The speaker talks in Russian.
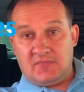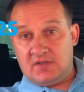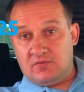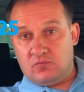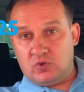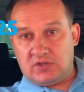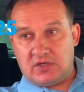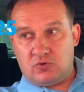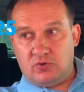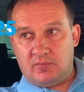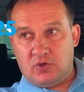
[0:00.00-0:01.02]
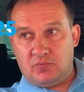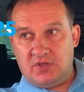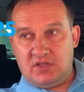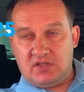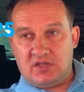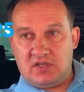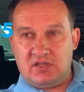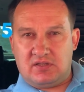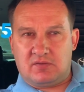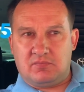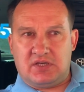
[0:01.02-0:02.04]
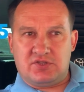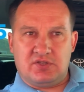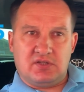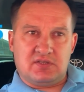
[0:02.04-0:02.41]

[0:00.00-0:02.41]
Вот такое мое мнение на этот матч.